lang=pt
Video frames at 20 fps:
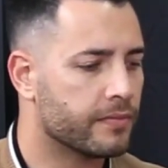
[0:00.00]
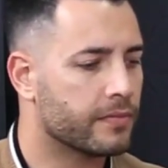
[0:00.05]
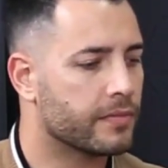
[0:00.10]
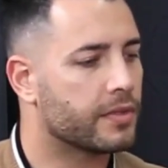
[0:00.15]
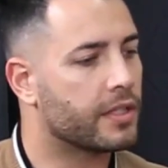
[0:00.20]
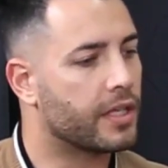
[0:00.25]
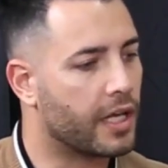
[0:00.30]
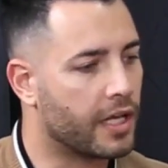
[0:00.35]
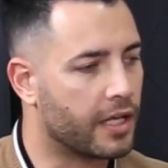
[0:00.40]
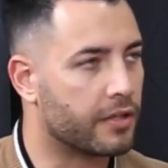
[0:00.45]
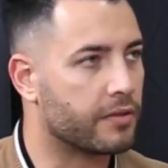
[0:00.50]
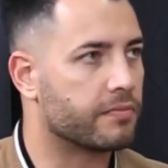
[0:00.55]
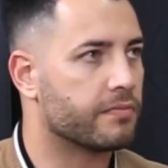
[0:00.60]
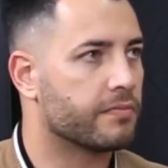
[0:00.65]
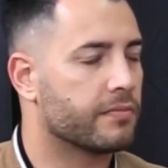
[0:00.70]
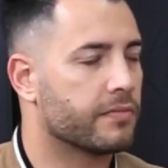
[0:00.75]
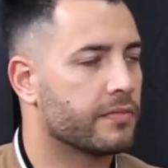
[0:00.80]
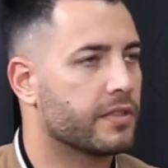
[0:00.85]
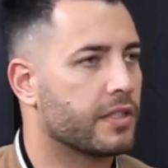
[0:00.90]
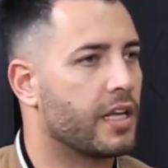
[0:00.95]
quer,
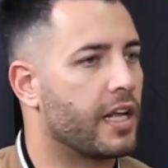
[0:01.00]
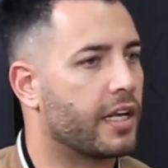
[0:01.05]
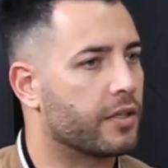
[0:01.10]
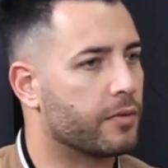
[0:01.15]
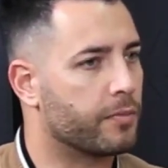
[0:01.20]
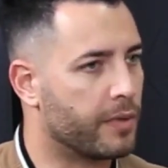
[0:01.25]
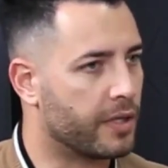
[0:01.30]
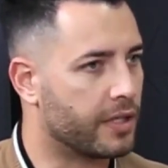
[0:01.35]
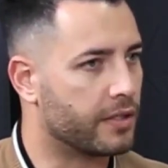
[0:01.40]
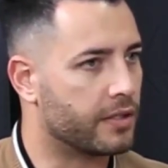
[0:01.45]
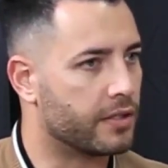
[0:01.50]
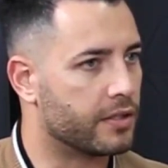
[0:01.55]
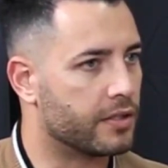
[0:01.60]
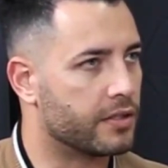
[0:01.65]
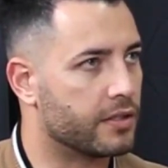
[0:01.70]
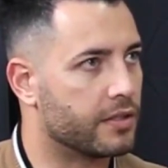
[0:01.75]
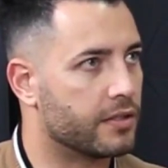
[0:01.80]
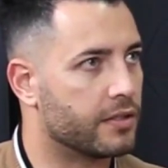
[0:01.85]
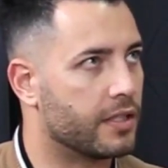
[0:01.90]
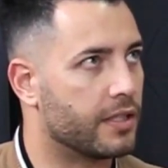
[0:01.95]
se calhar, comer,
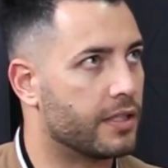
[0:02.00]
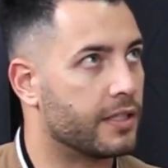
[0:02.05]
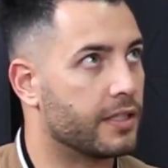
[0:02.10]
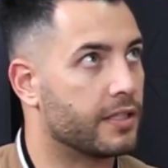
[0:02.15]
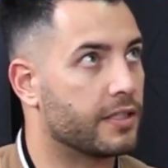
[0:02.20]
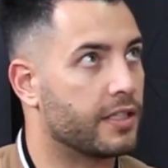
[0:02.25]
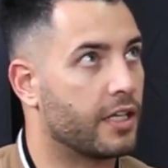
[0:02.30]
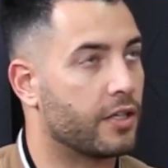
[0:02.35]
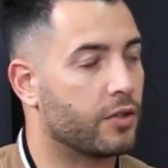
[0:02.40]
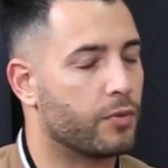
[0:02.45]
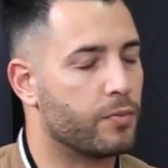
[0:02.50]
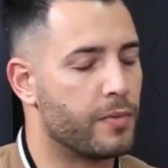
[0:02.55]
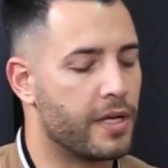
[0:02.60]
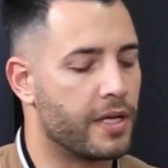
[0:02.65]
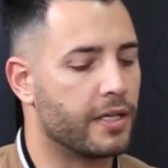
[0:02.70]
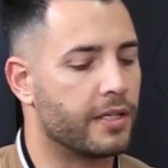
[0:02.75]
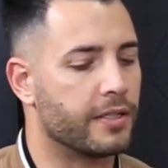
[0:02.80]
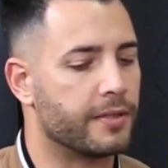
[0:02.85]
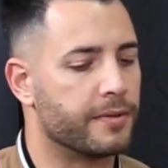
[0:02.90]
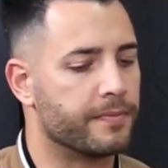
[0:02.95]
uhum. uh, quer
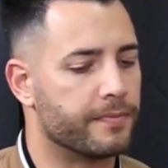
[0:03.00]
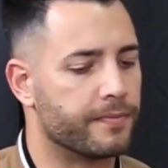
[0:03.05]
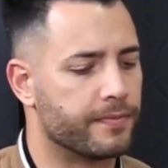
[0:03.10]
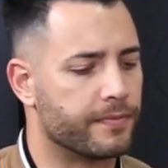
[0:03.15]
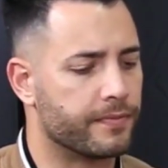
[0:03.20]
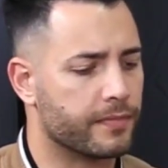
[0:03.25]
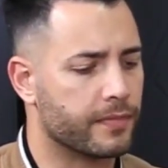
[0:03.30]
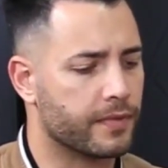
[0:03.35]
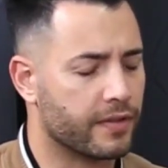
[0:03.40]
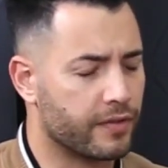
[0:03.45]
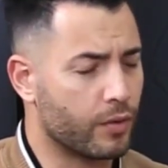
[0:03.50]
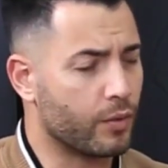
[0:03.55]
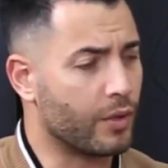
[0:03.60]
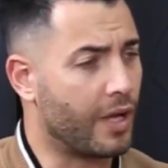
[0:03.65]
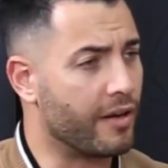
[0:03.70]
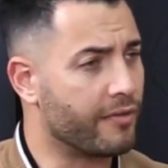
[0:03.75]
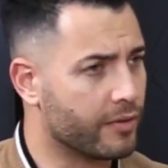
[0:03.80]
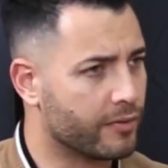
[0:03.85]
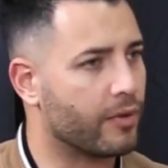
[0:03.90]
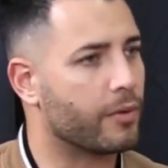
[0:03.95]
comer um,
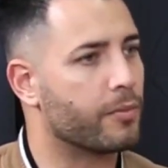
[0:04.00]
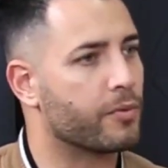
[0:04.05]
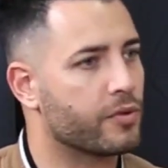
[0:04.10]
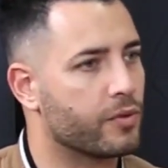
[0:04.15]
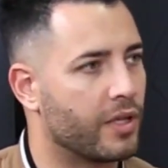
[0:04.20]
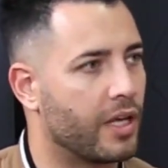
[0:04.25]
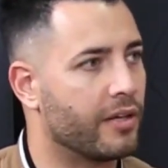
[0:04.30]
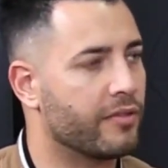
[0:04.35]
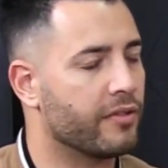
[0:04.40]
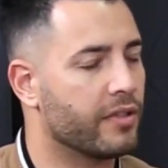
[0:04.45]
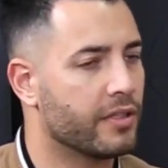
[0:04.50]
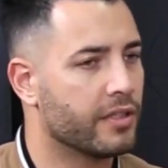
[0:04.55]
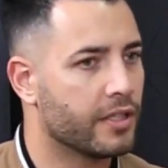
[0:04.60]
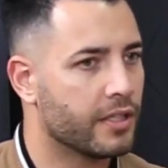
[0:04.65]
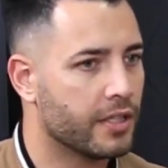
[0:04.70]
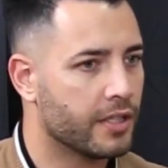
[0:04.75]
saudável, de forma saudável,